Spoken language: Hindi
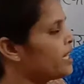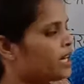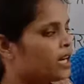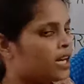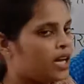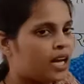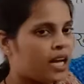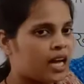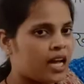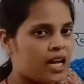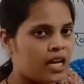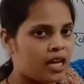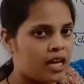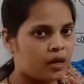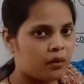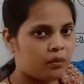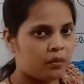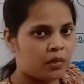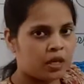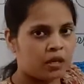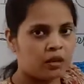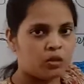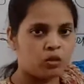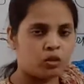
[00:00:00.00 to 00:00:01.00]
रखा है
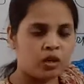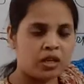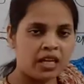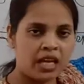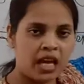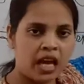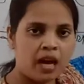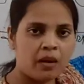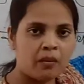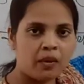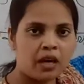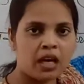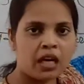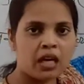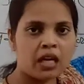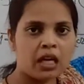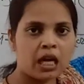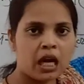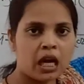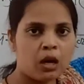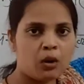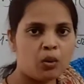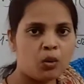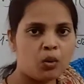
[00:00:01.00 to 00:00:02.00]
हमें तो ये हमारा
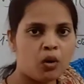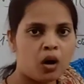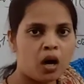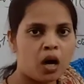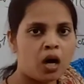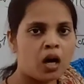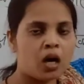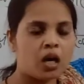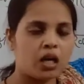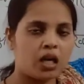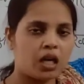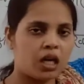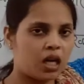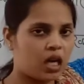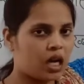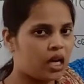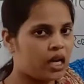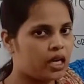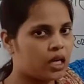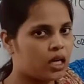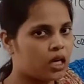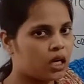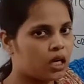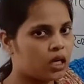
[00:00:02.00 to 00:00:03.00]
क्या हुआ
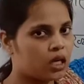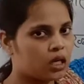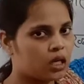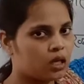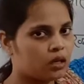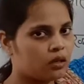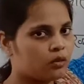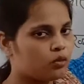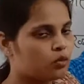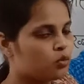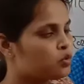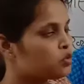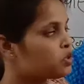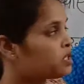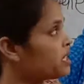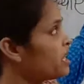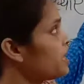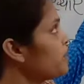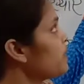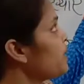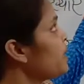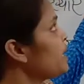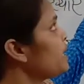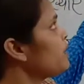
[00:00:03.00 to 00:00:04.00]
इकाई का अंक
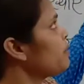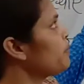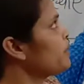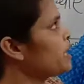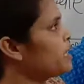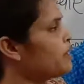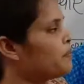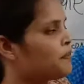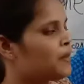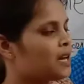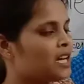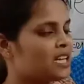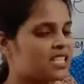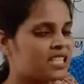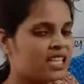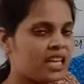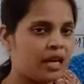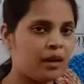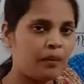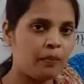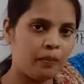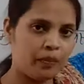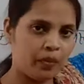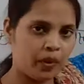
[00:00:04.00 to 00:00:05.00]
उसके बाद हमारे पास
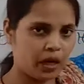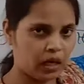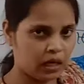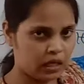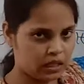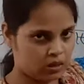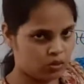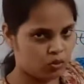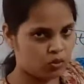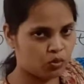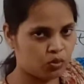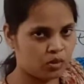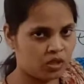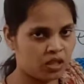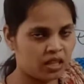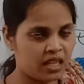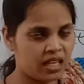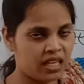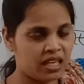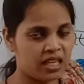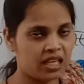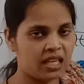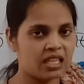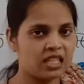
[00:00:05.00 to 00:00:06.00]
है पाँच उसी
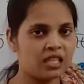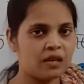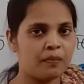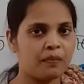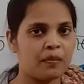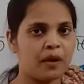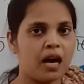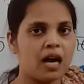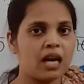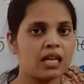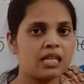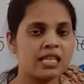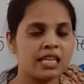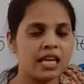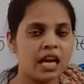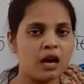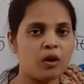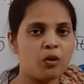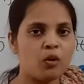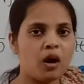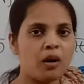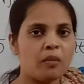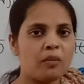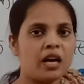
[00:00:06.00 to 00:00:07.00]
तरीके से पाँच क्या
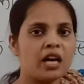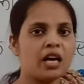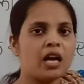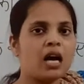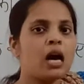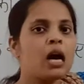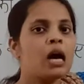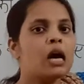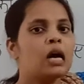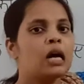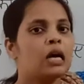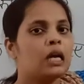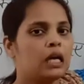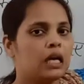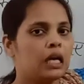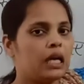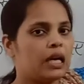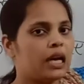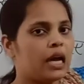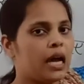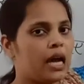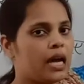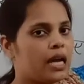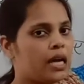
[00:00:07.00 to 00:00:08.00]
हुआ हमारा
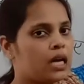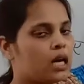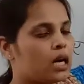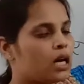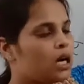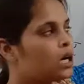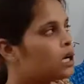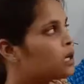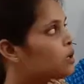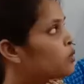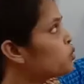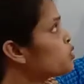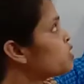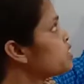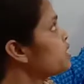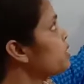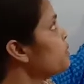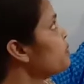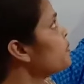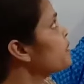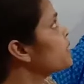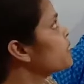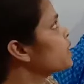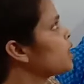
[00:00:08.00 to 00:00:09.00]
इकाई का अंक उसी
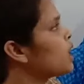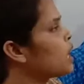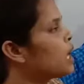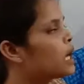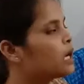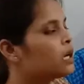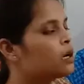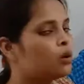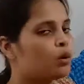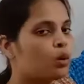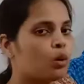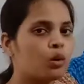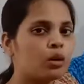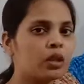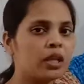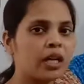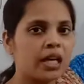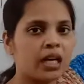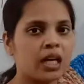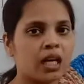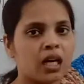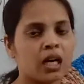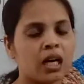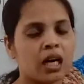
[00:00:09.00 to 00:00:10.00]
प्रकार नौ
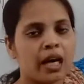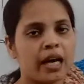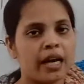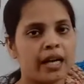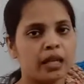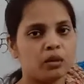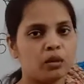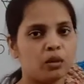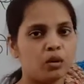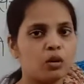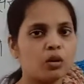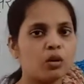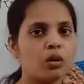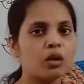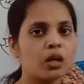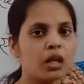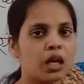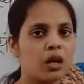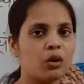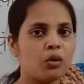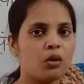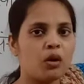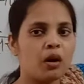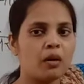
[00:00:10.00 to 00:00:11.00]
दे रखा है तो नौ
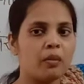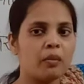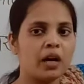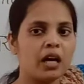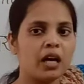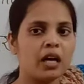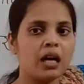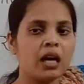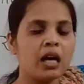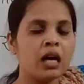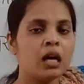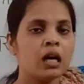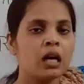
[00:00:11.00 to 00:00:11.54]
क्या हुआ हमारा